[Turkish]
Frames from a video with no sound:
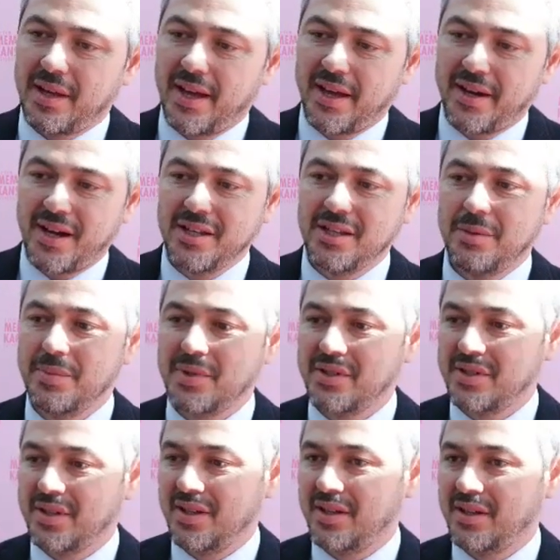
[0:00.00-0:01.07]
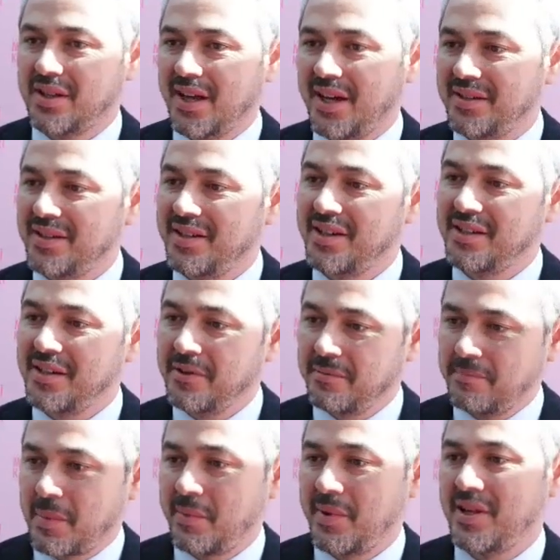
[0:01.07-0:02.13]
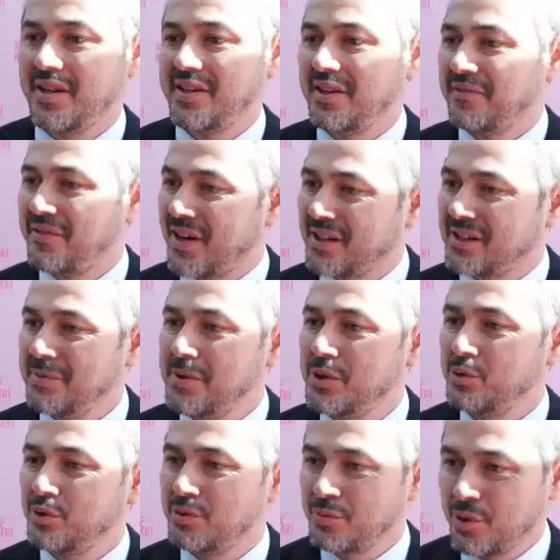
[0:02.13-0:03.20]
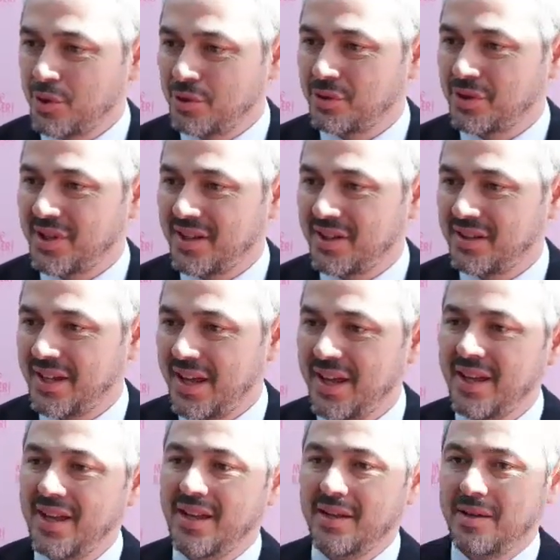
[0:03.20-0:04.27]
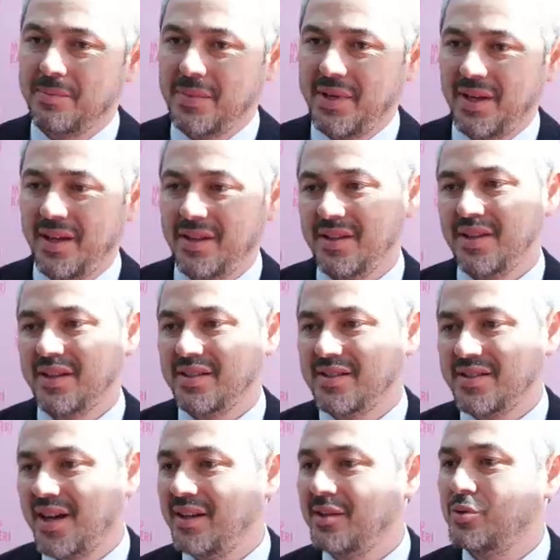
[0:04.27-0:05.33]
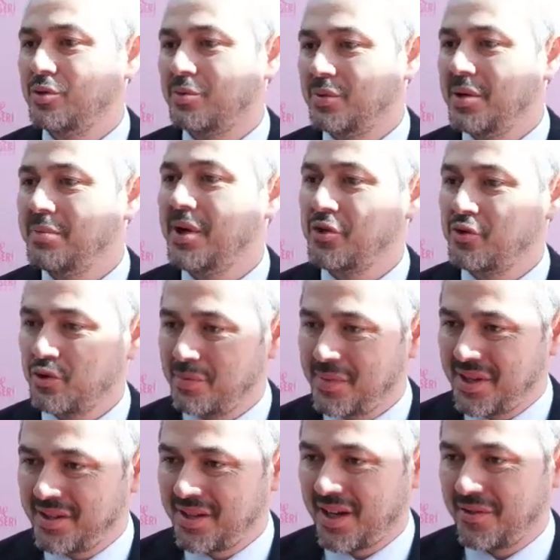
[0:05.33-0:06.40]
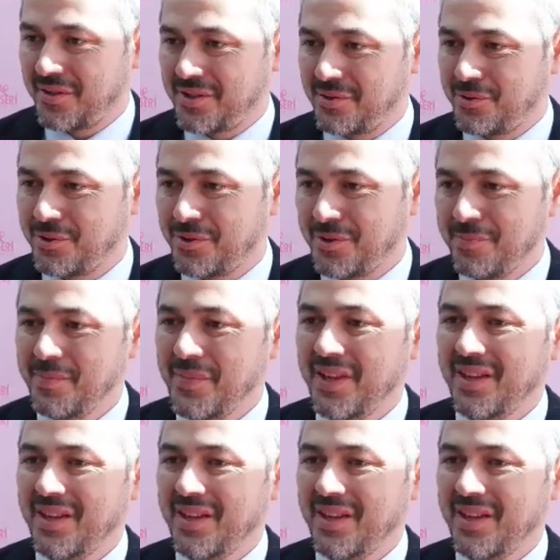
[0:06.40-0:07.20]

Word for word: herhangi bir e, kendilerinde memelerinde farklı bir durum gördüklerinde en yakın sağlık kurumuna başvurmaya davet ediyorum.